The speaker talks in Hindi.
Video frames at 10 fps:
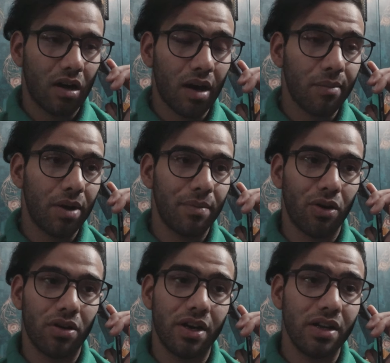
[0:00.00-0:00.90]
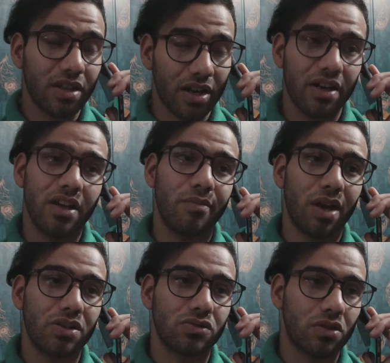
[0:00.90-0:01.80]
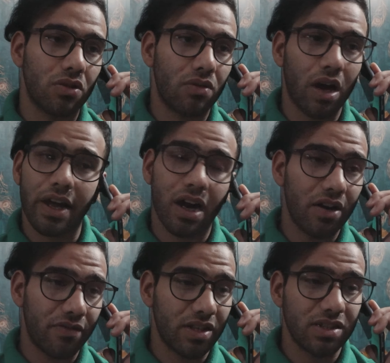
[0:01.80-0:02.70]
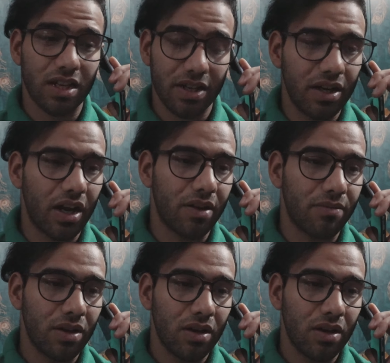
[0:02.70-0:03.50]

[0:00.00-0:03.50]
हाँ भाई मैं ऑलरेडी सेकंड ईयर में आ चुका हूँ आई कांट वेस्ट एनी टाइम